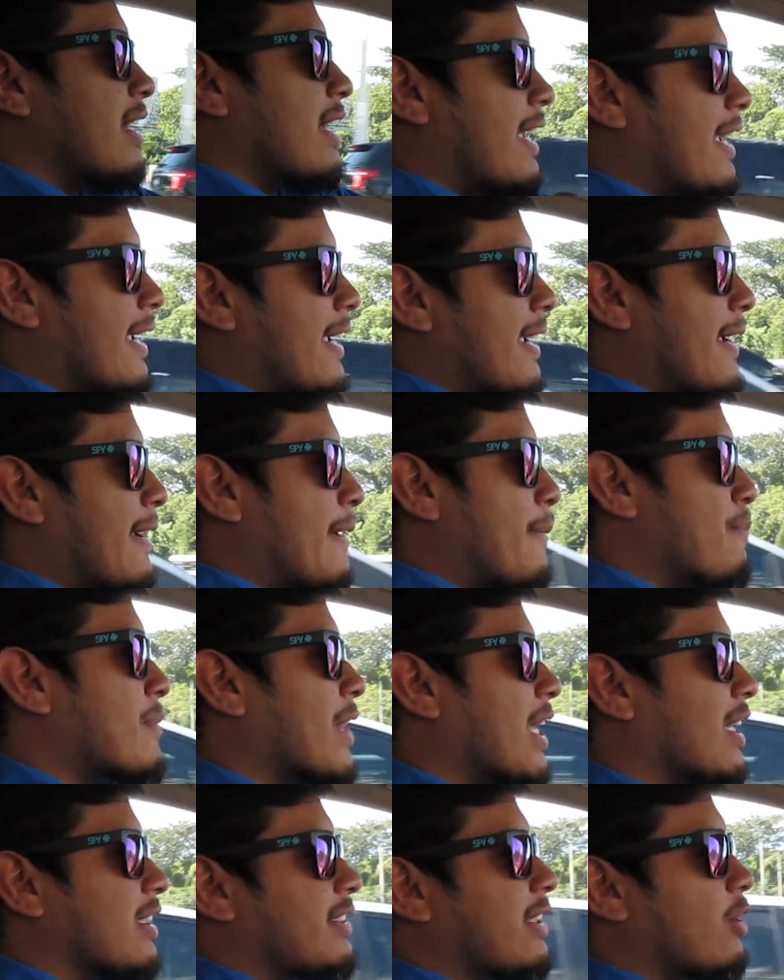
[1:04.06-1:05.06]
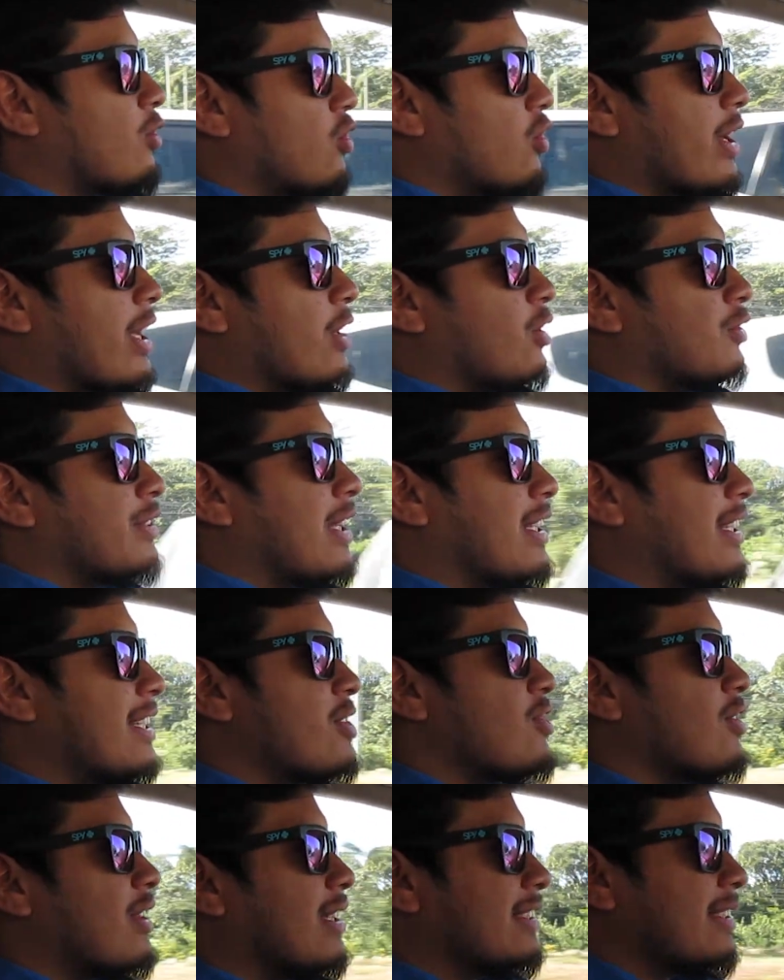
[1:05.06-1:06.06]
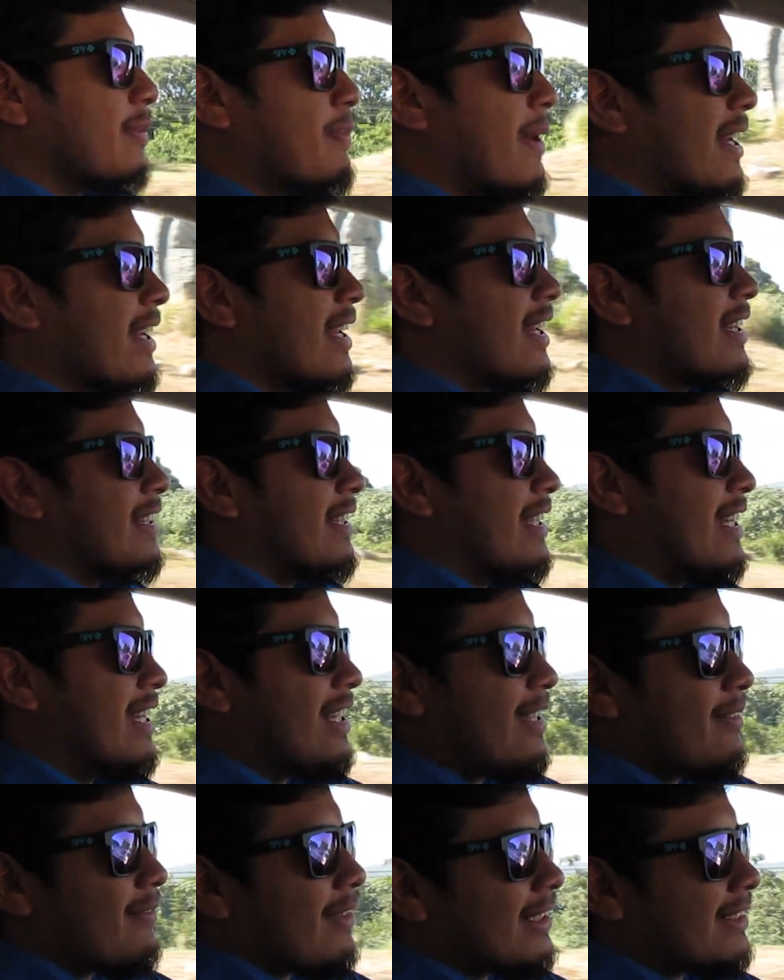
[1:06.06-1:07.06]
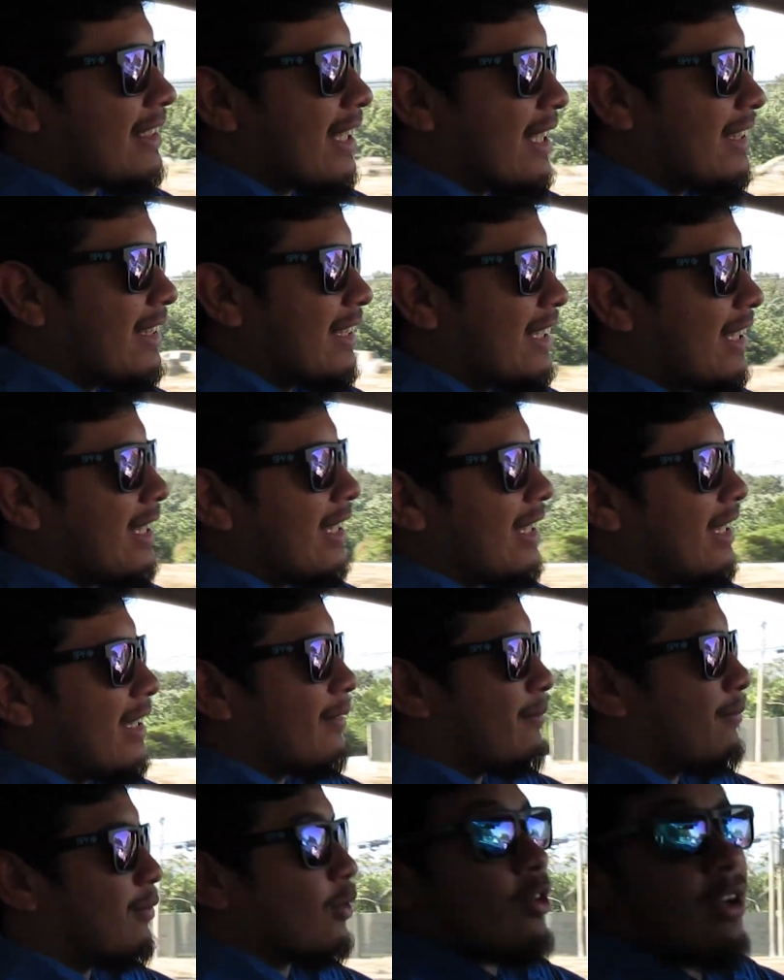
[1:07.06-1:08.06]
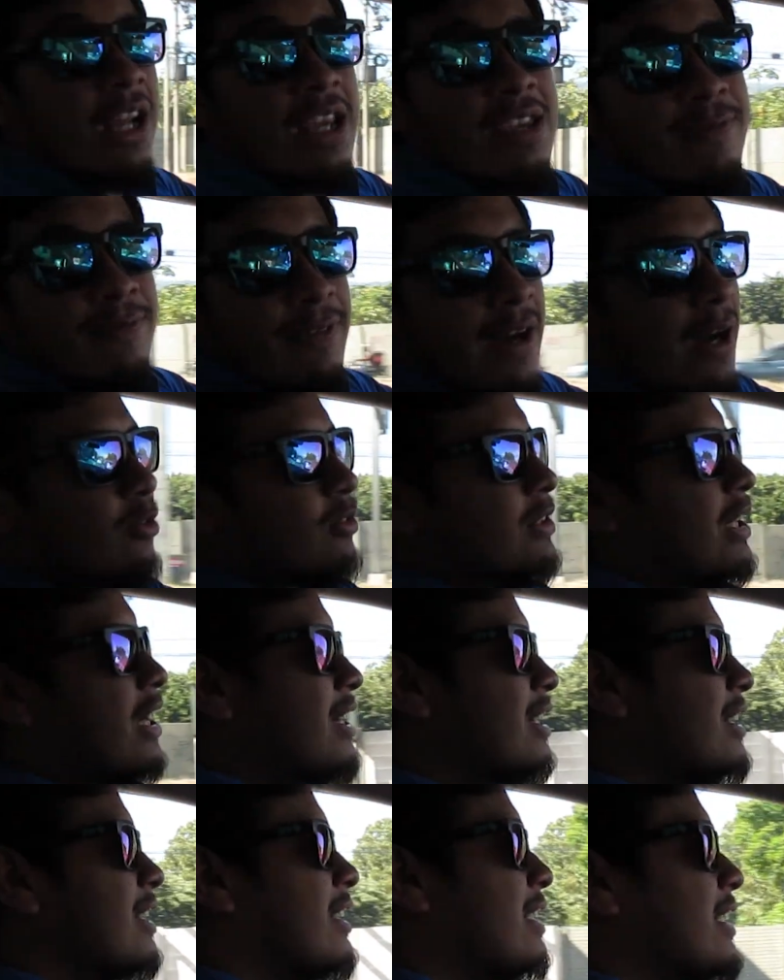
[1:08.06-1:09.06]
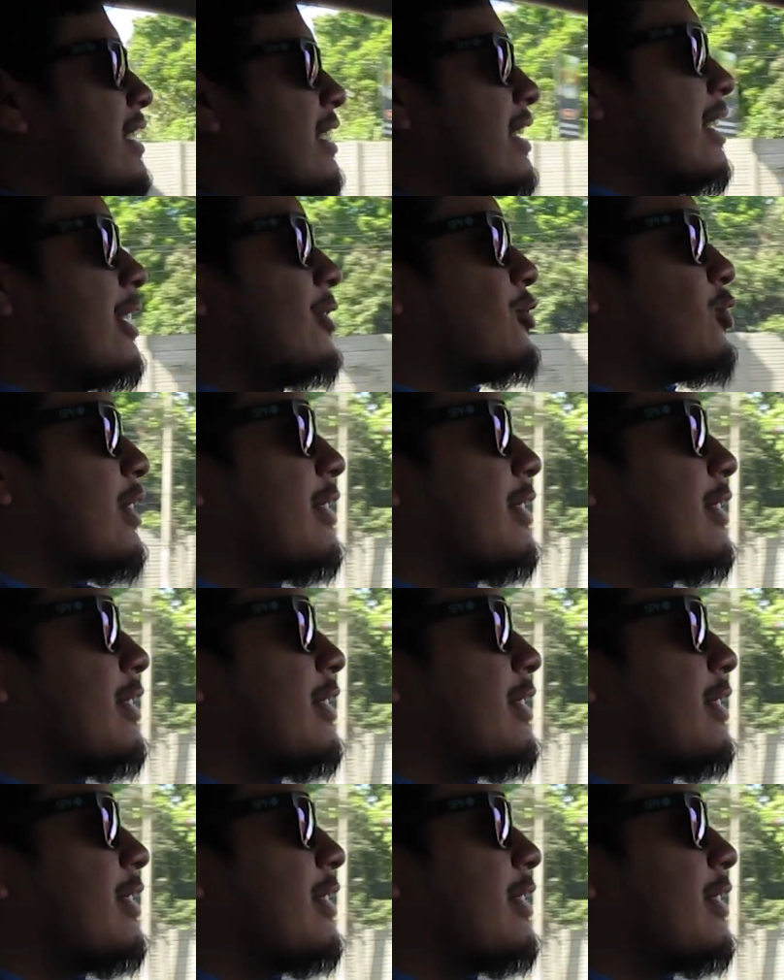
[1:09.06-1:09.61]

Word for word: Eh, según lo que nos han dicho, este parque tiene bastante flora y fauna y eso